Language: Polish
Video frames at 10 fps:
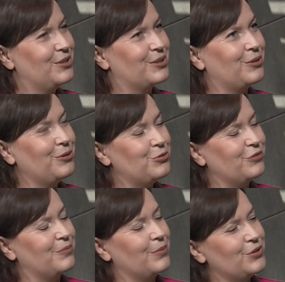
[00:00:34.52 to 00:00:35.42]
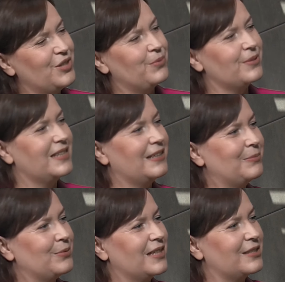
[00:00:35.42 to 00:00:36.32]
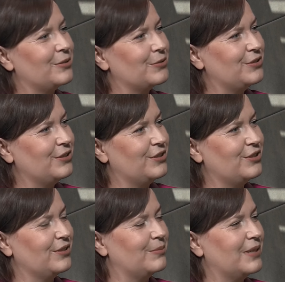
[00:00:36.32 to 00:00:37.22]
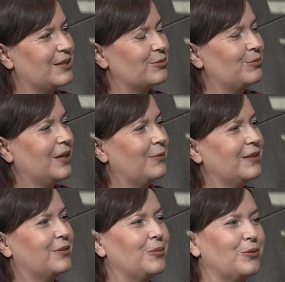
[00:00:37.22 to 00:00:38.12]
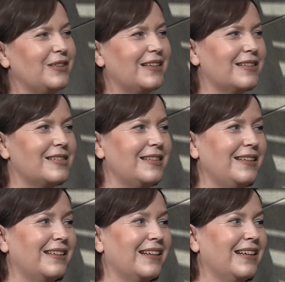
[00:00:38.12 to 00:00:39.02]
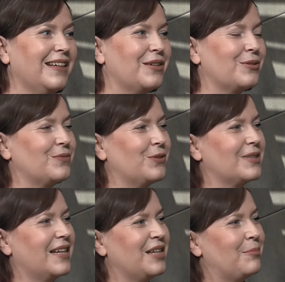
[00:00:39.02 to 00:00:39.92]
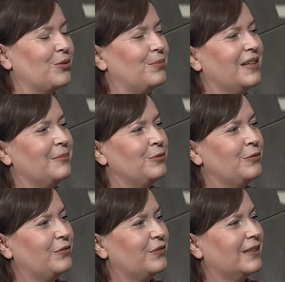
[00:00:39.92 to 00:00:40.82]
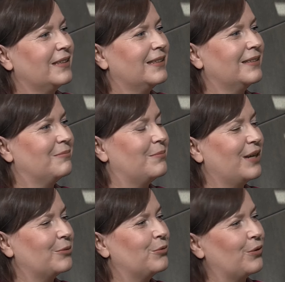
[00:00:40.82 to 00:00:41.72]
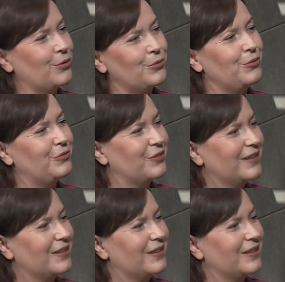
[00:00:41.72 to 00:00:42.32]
Skoczów może pozazdrościć Bielsku Białej komunikacji, rozwiązania problemów, e, braku korków?